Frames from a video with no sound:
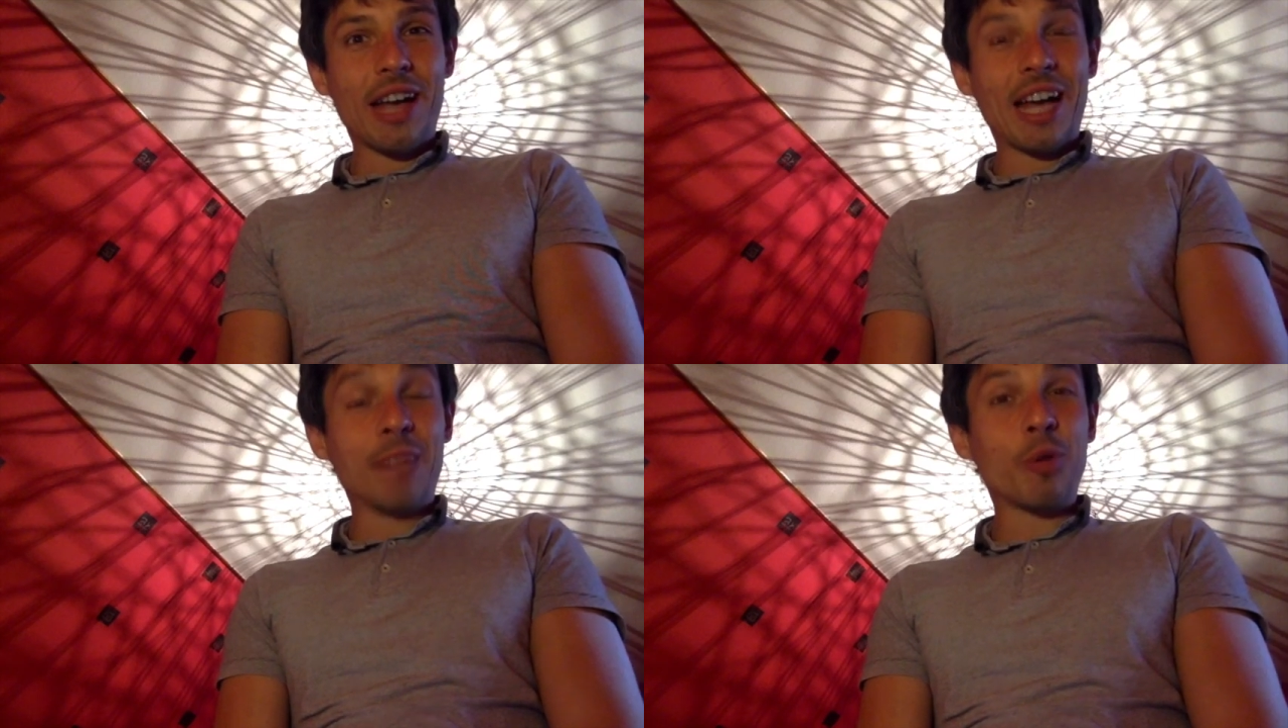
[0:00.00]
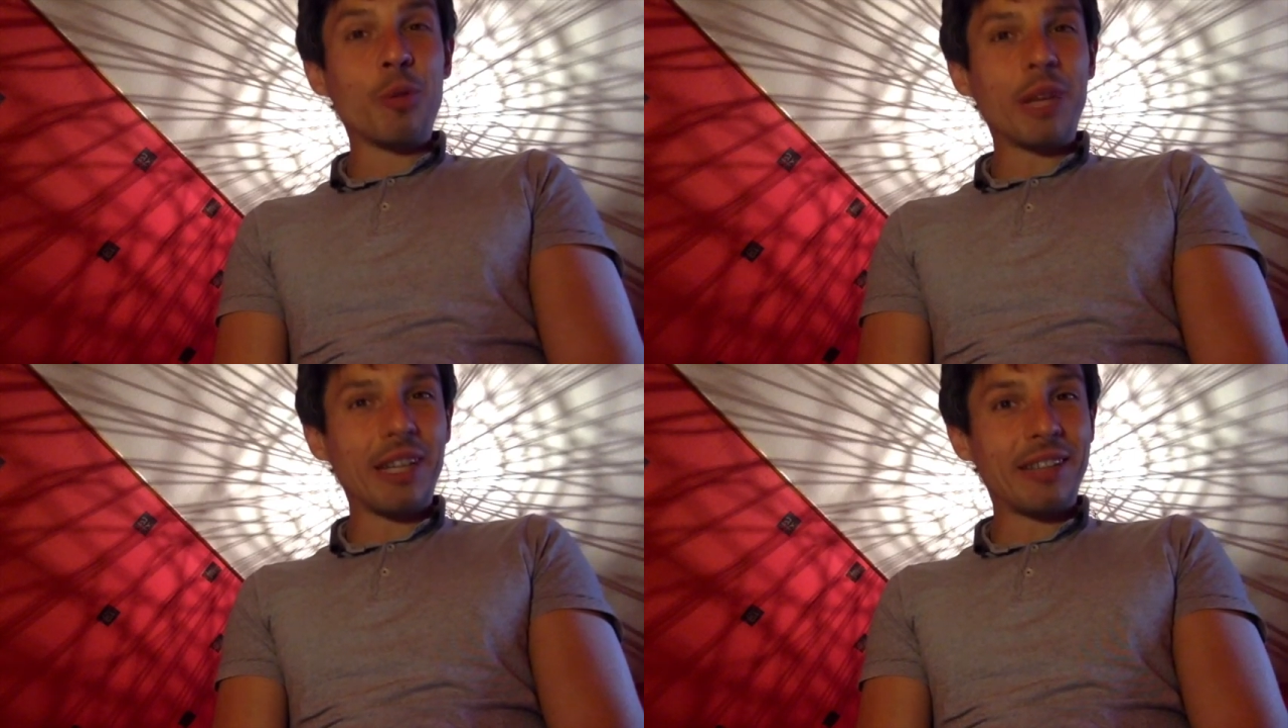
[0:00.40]
être
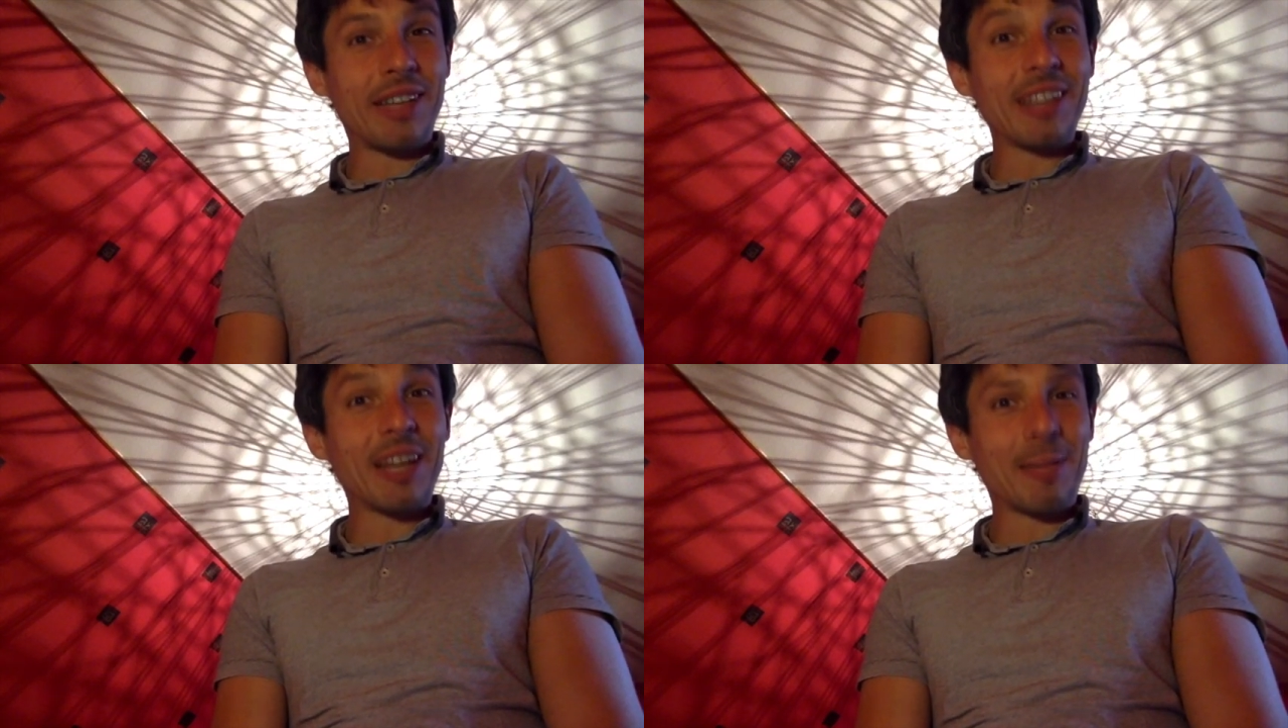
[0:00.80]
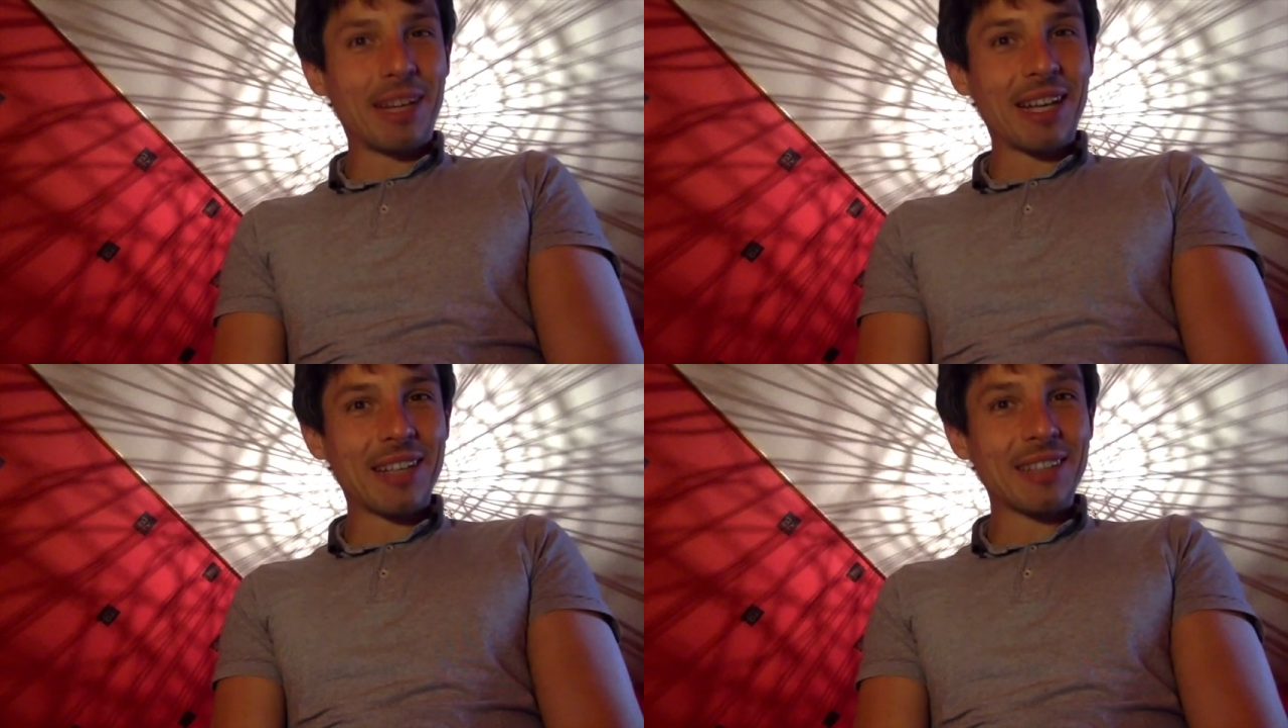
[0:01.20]
propriétaire d'un
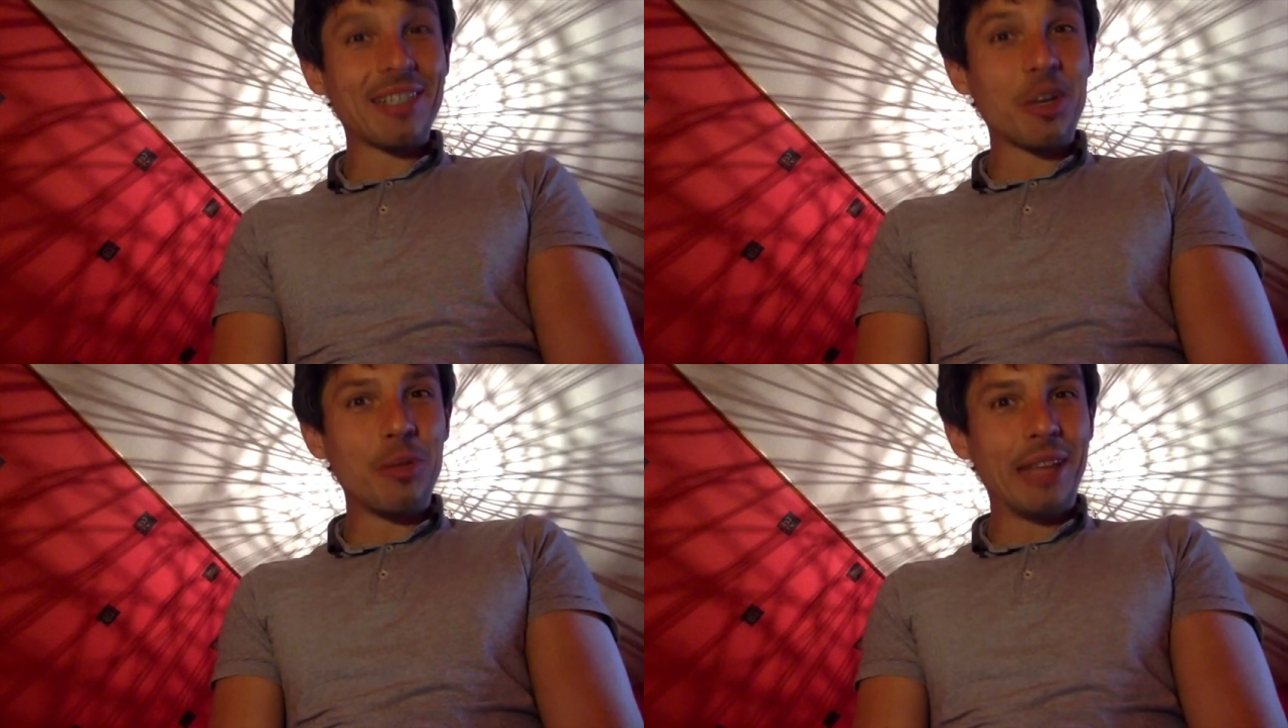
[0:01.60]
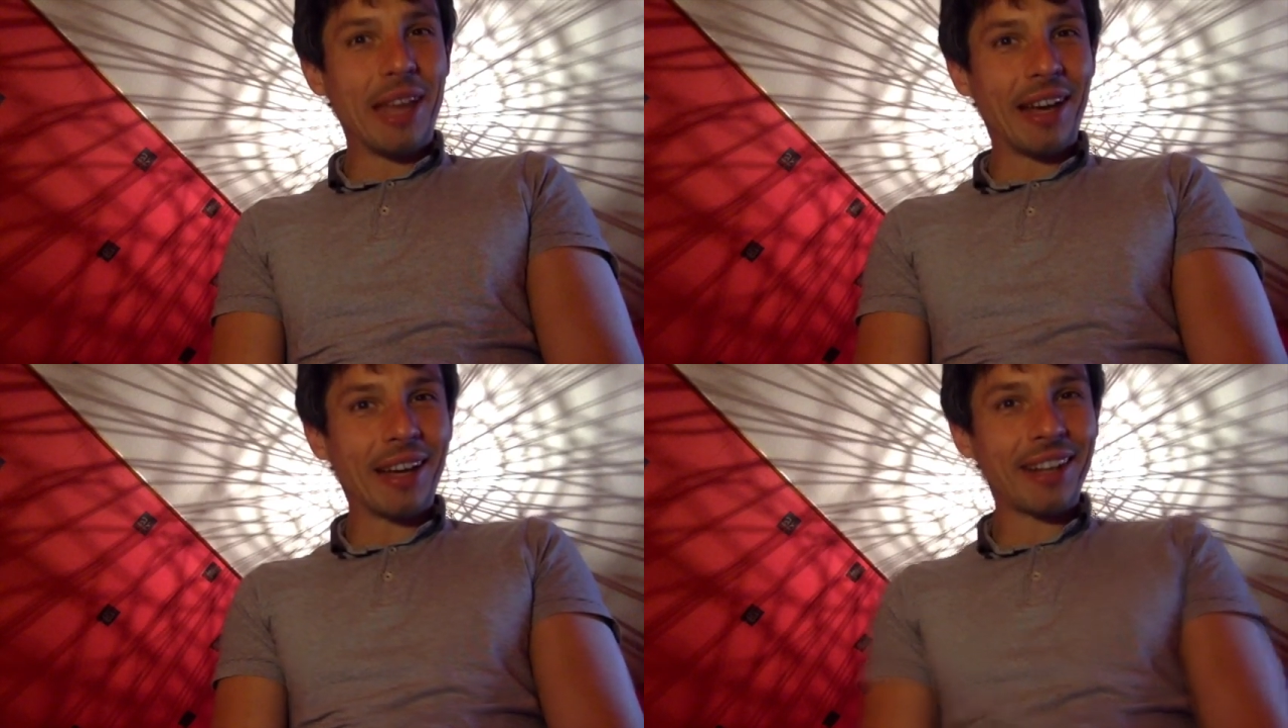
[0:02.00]
magasin des
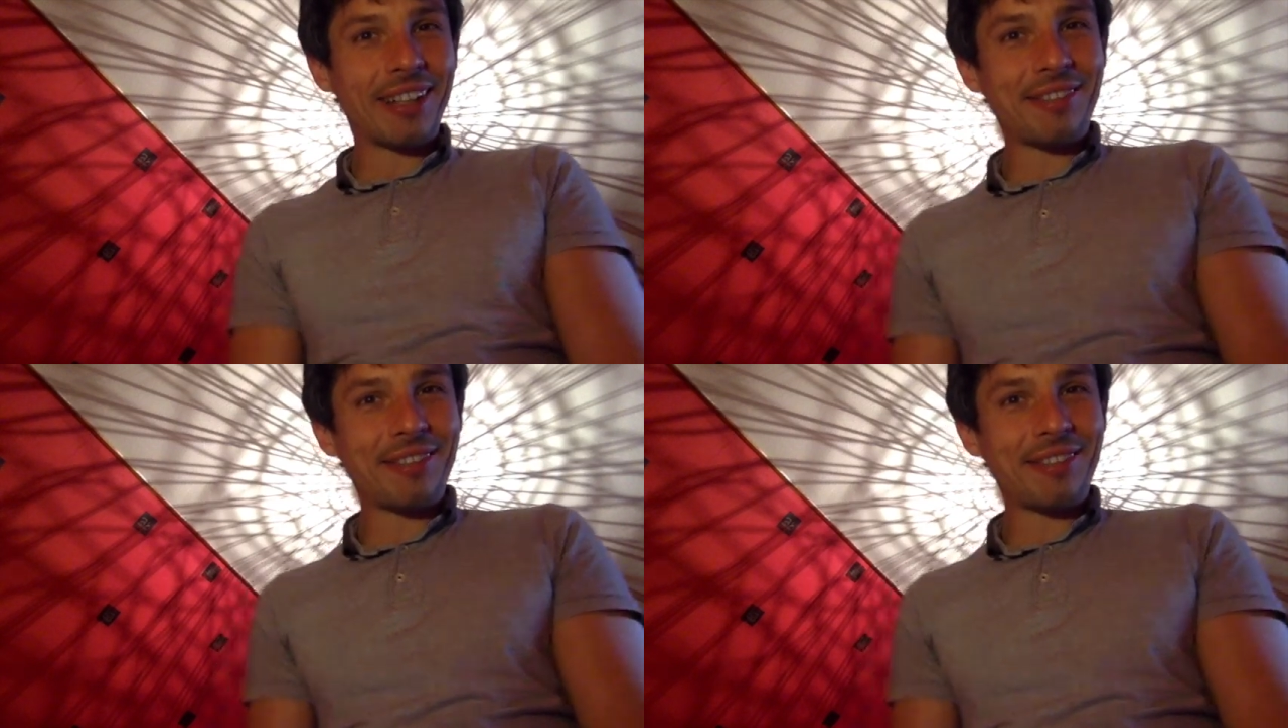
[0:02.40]
luminaires.